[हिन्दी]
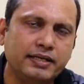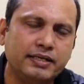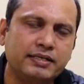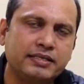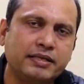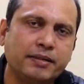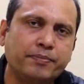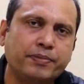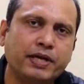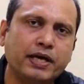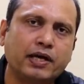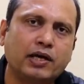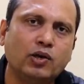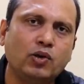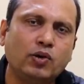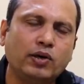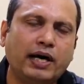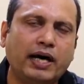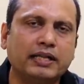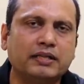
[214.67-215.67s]
इस तबके के
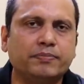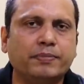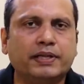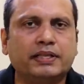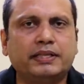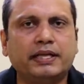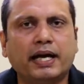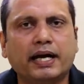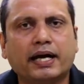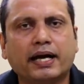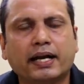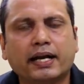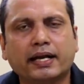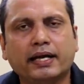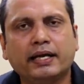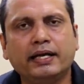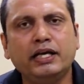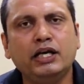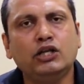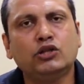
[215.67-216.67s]
लोग आत्महत्या कर रहे
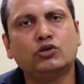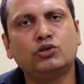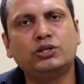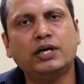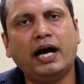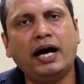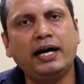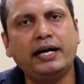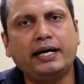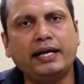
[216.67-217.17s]
हैं तो जहां